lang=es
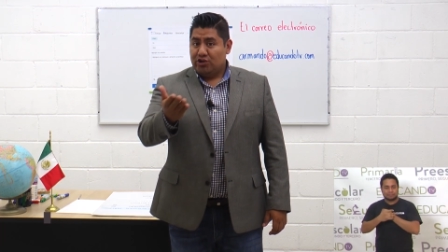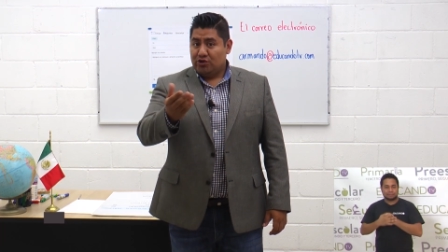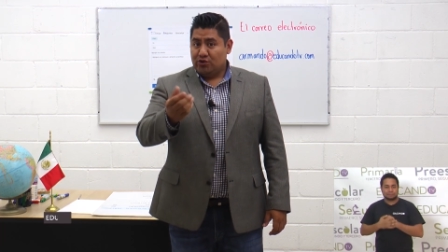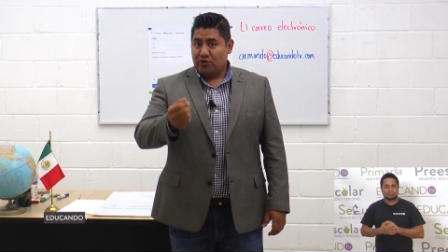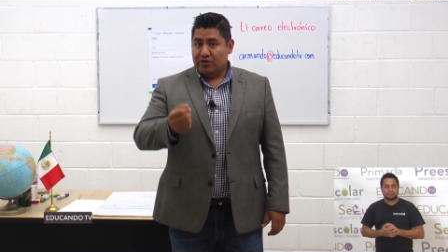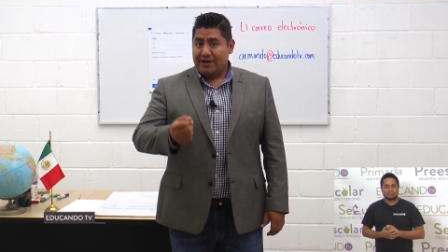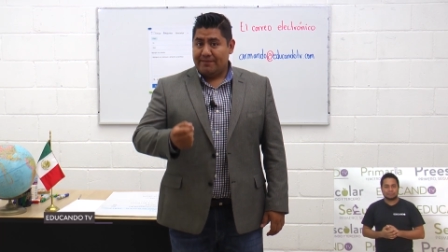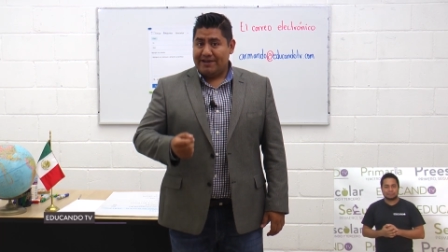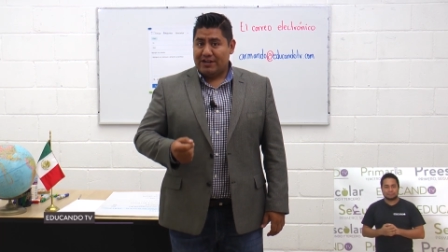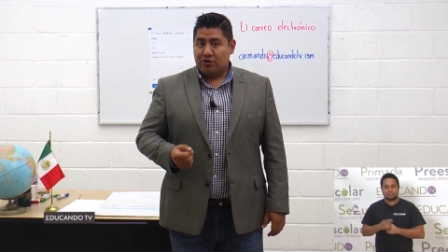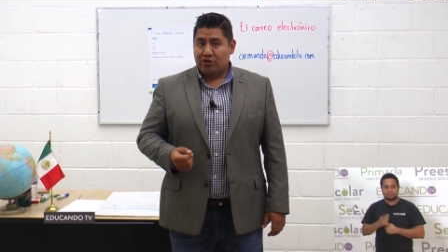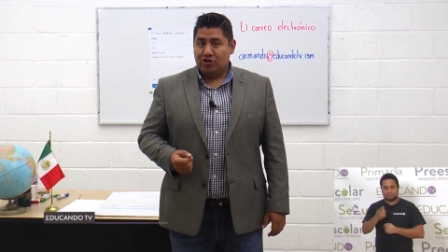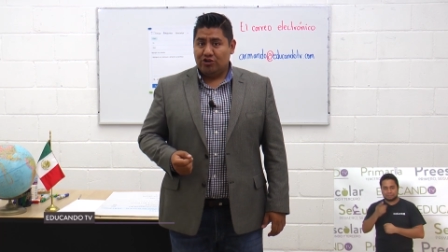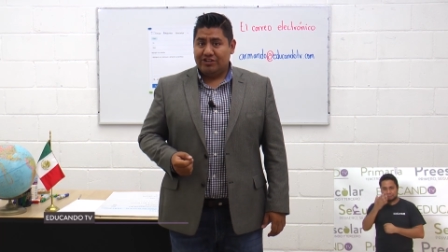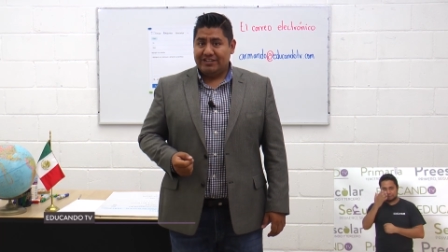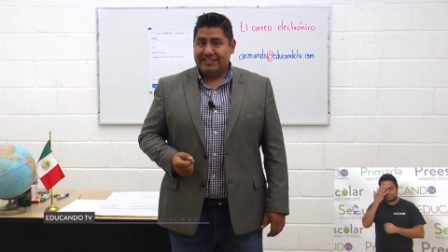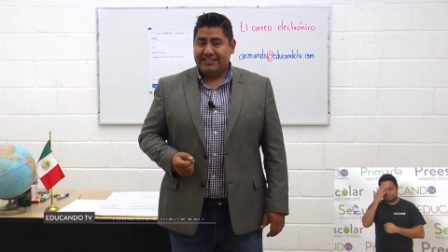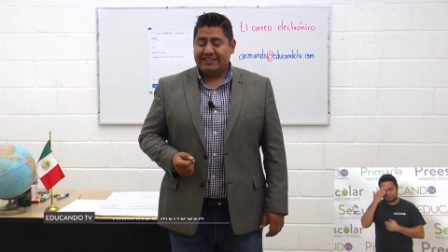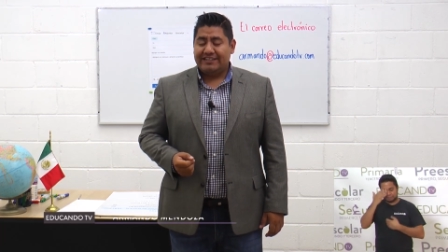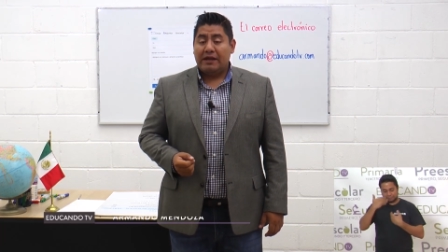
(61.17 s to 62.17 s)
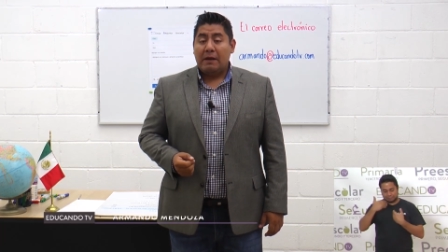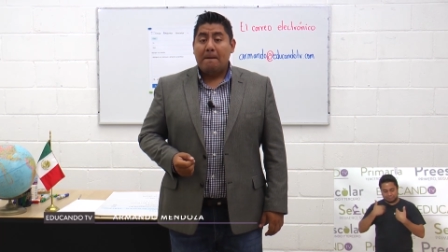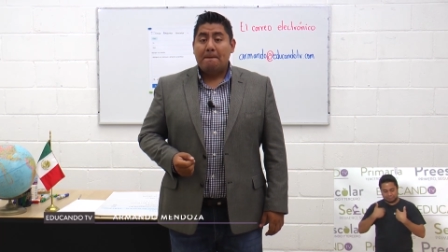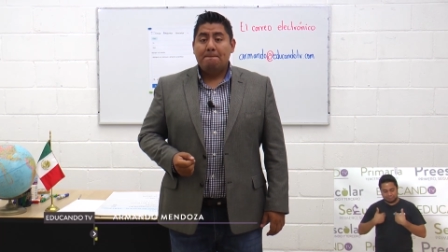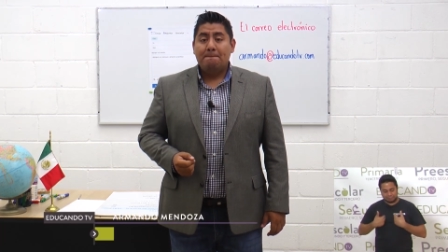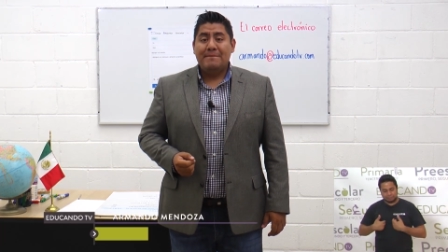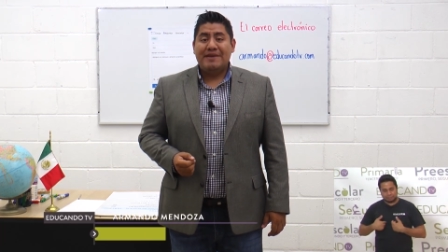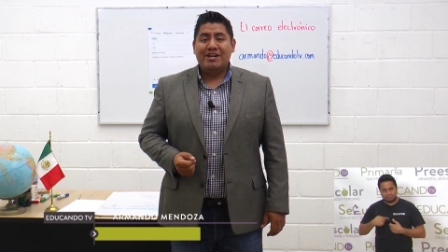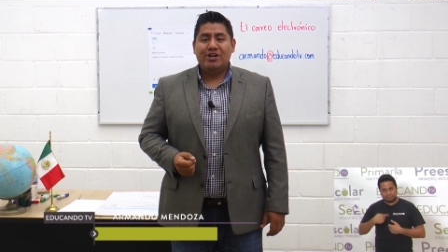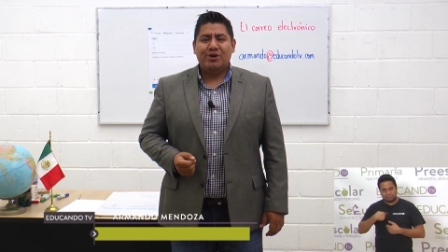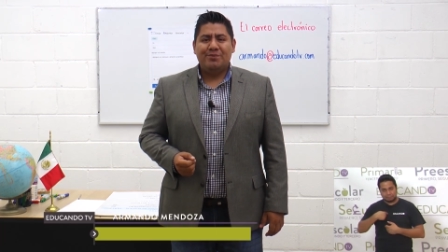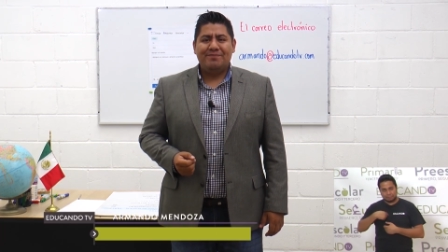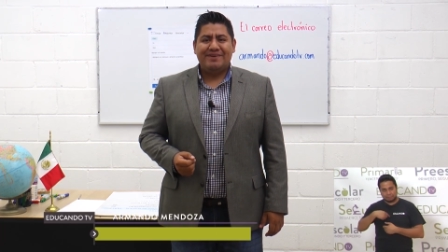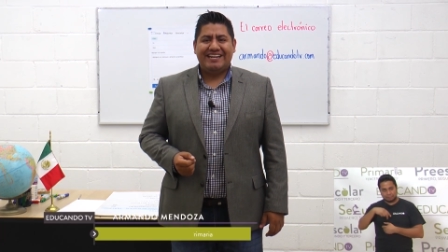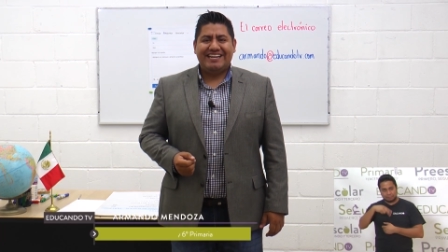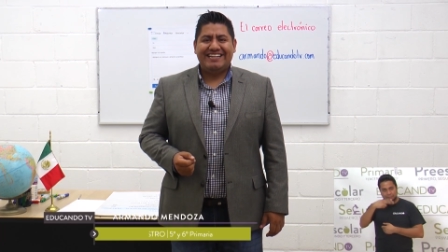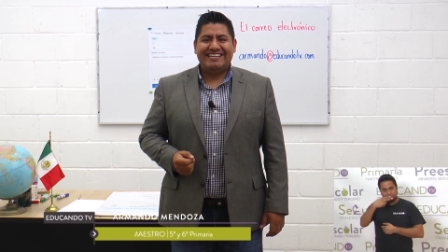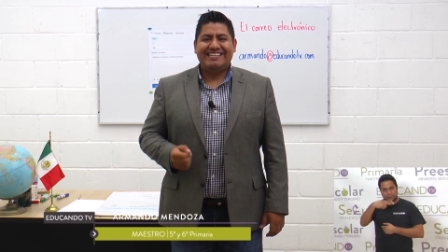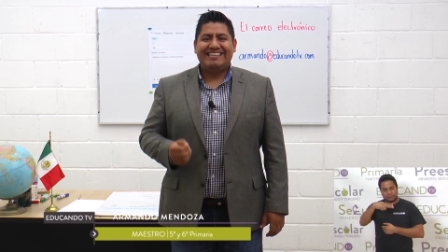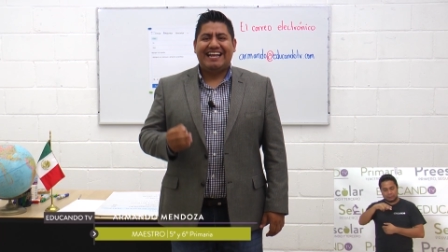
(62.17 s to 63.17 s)
Tú ya me conoces, mi
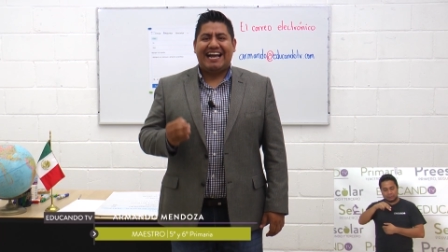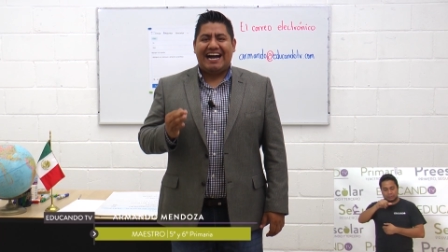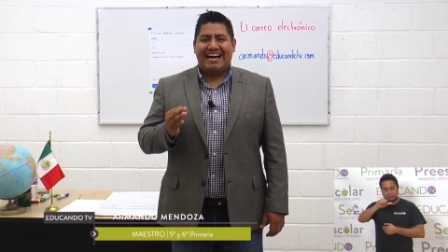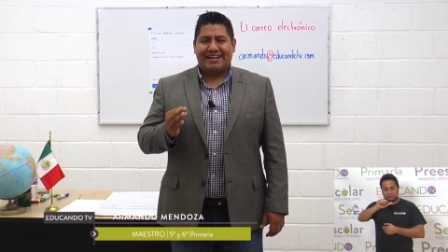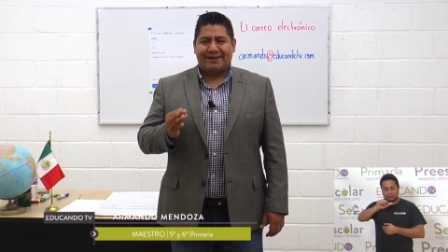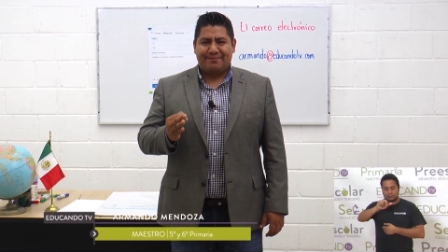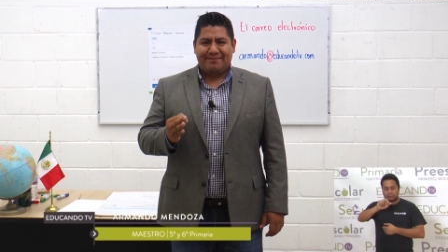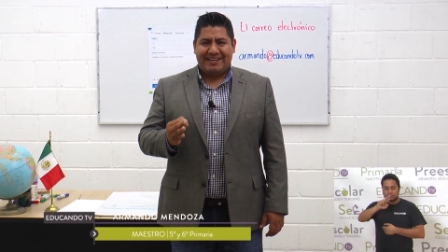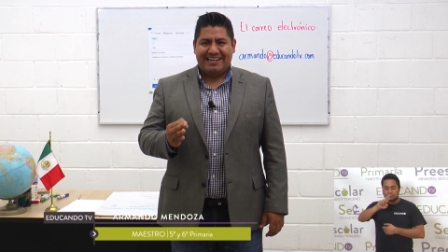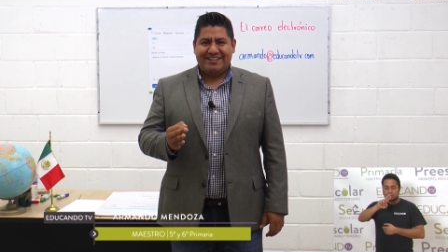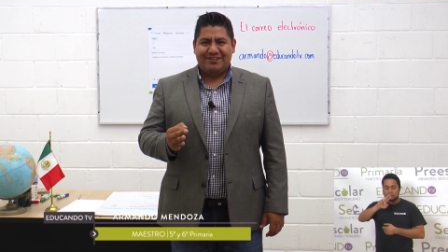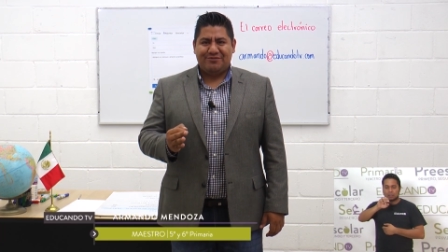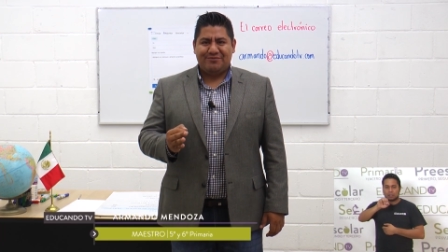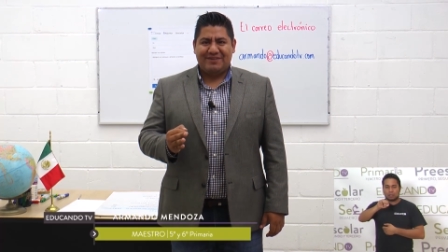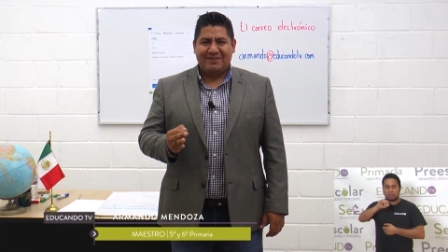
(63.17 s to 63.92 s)
nombre es Armando